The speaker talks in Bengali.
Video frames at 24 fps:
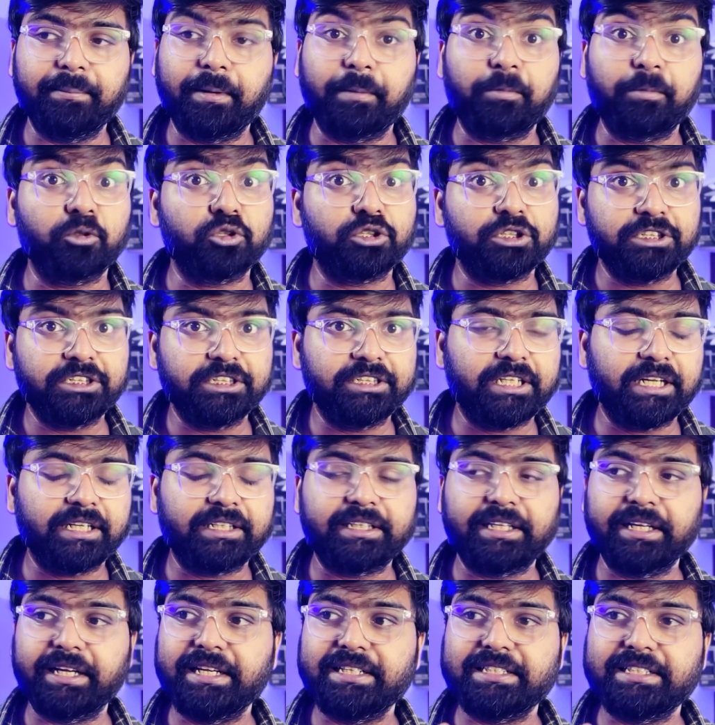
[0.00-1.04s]
বা প্রসেনজিৎদার
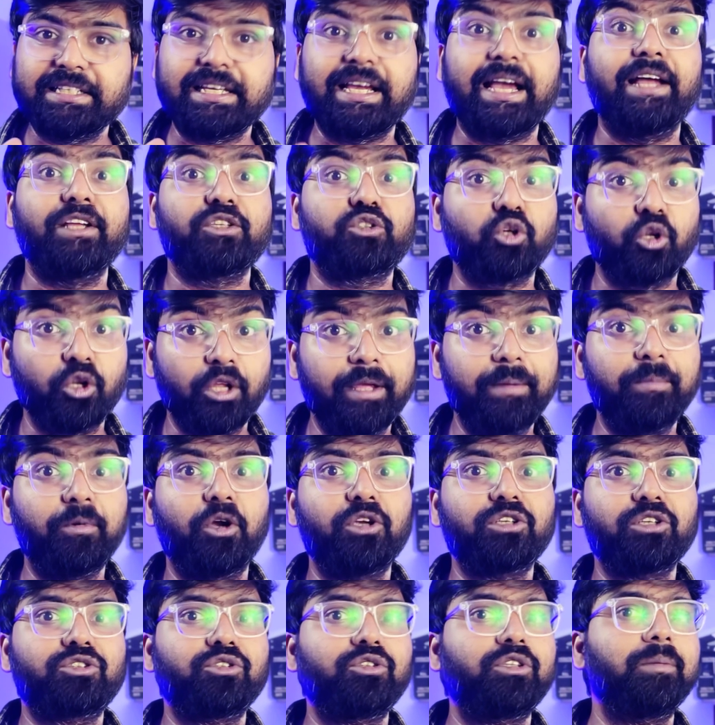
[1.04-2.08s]
থেকে যে হ্যাঁ চলো এই
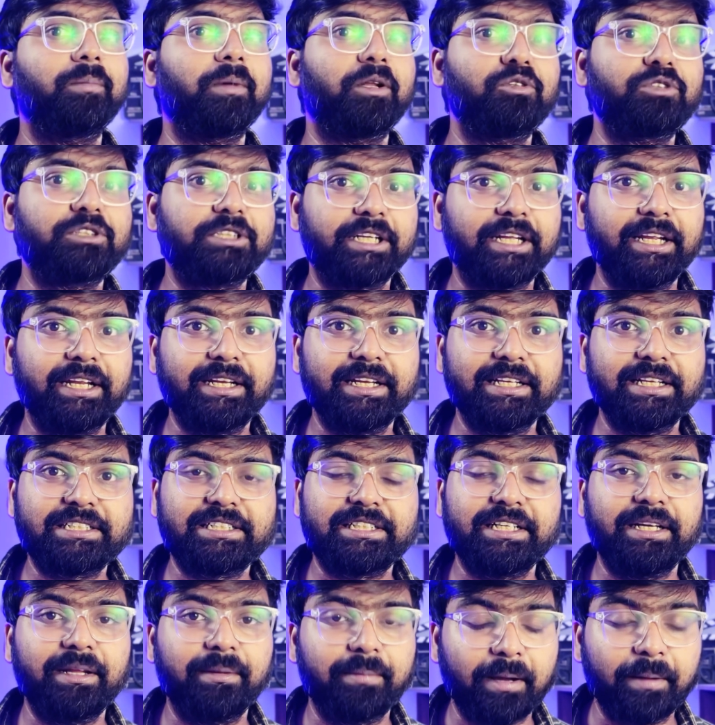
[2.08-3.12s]
বয়সে যদি মানুষটাকে
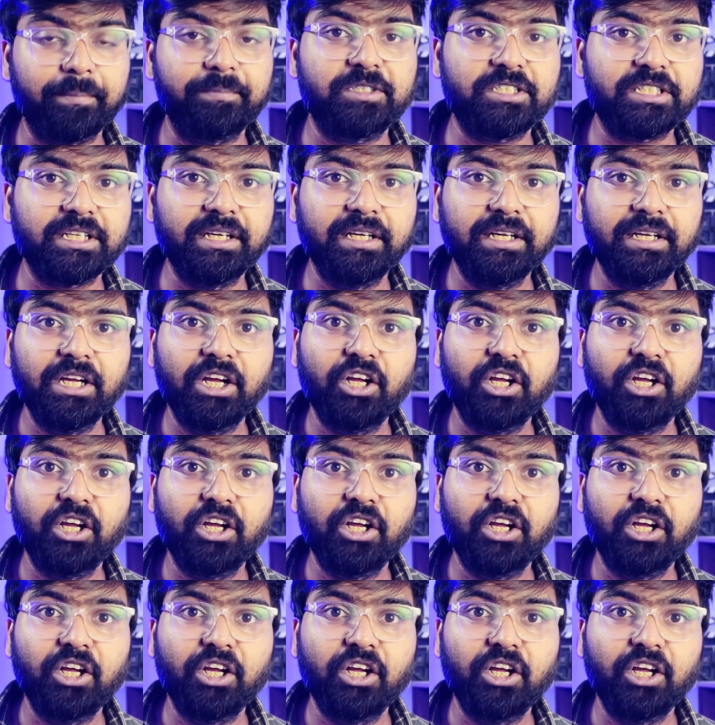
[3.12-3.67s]
ইন্ডাস্ট্রি নিয়ে ভাবছে